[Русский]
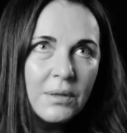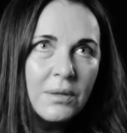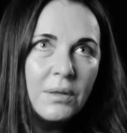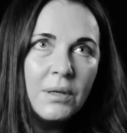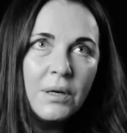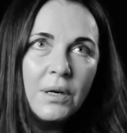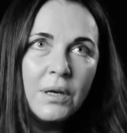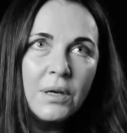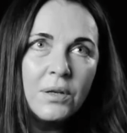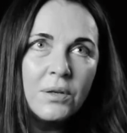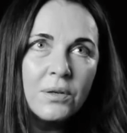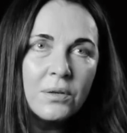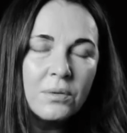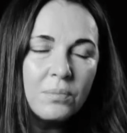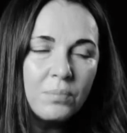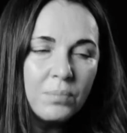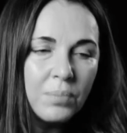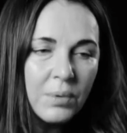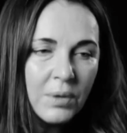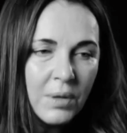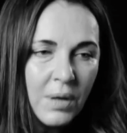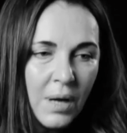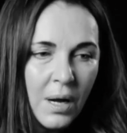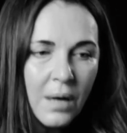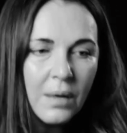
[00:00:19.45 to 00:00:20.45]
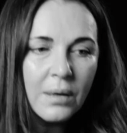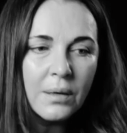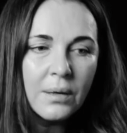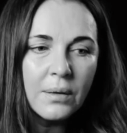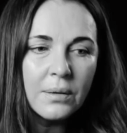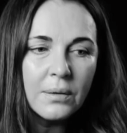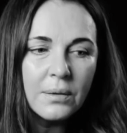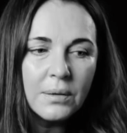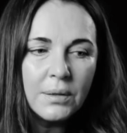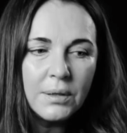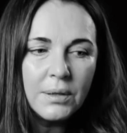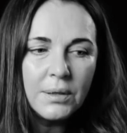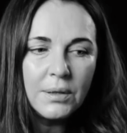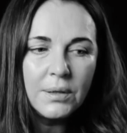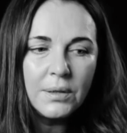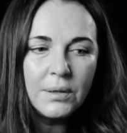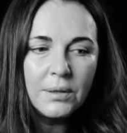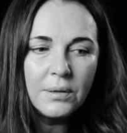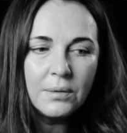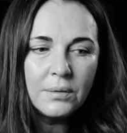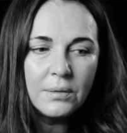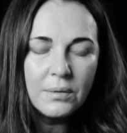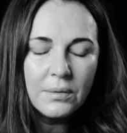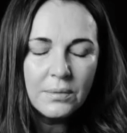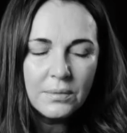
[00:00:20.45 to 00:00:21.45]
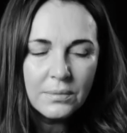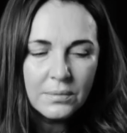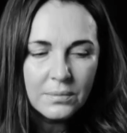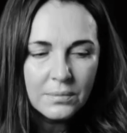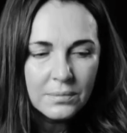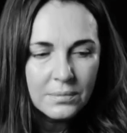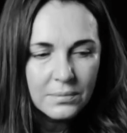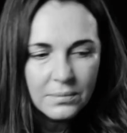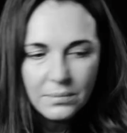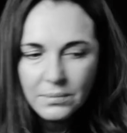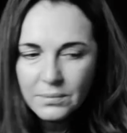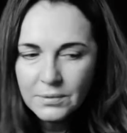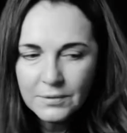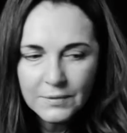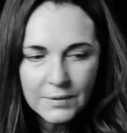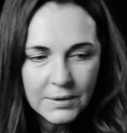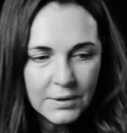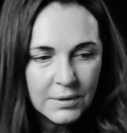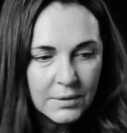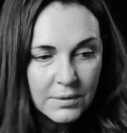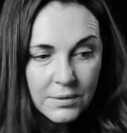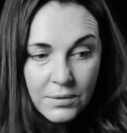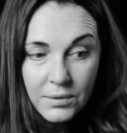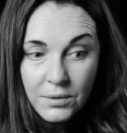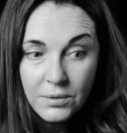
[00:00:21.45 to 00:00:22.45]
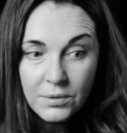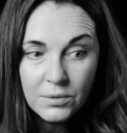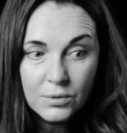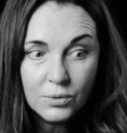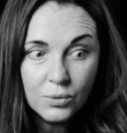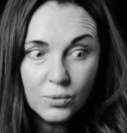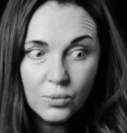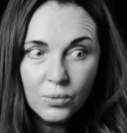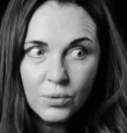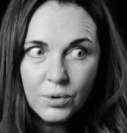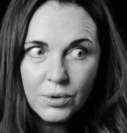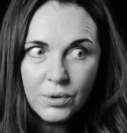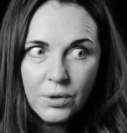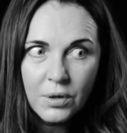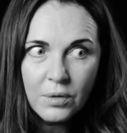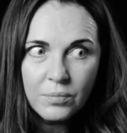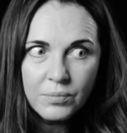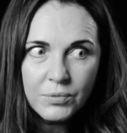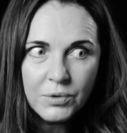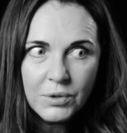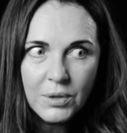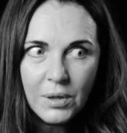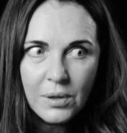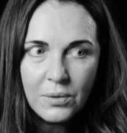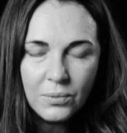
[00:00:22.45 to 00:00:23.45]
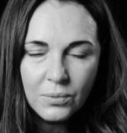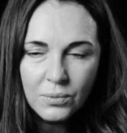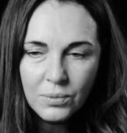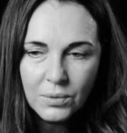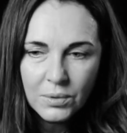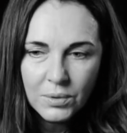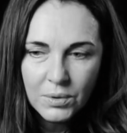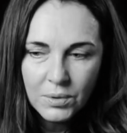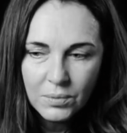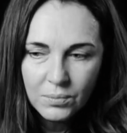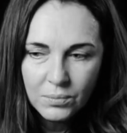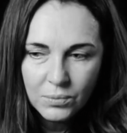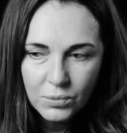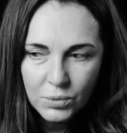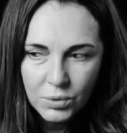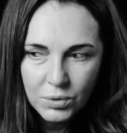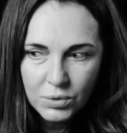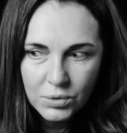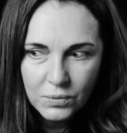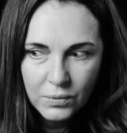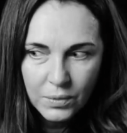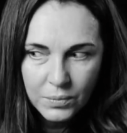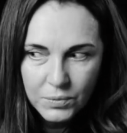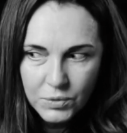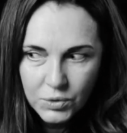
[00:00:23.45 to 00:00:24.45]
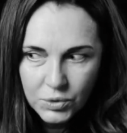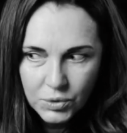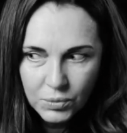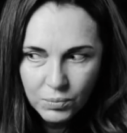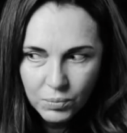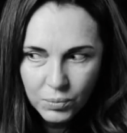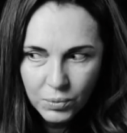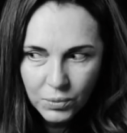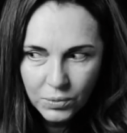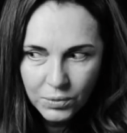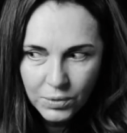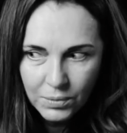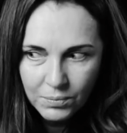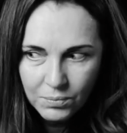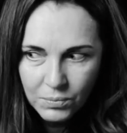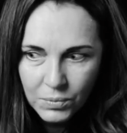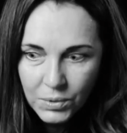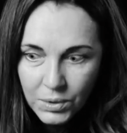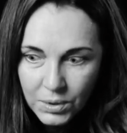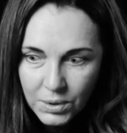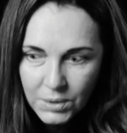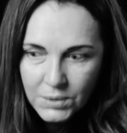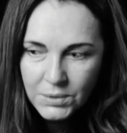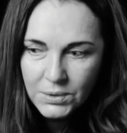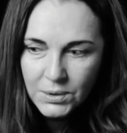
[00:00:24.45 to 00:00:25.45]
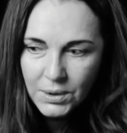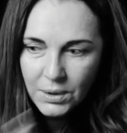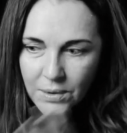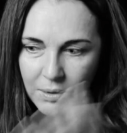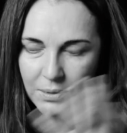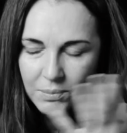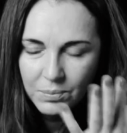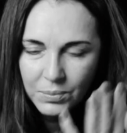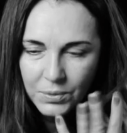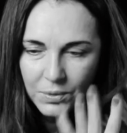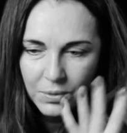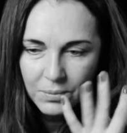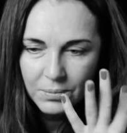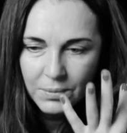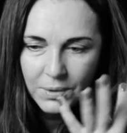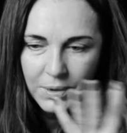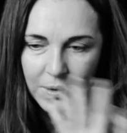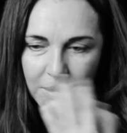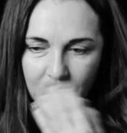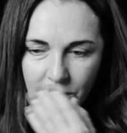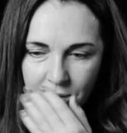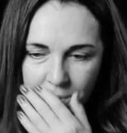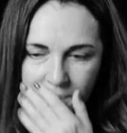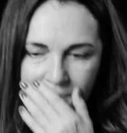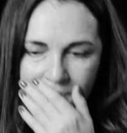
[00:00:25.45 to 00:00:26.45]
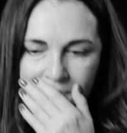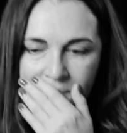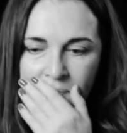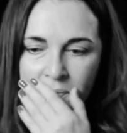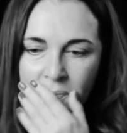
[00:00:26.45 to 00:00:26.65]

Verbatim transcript: Тренер плакала и э, говорила, ты идиотка абсолютно, ты можешь вообще чемпионом мира стать, ты понимаешь?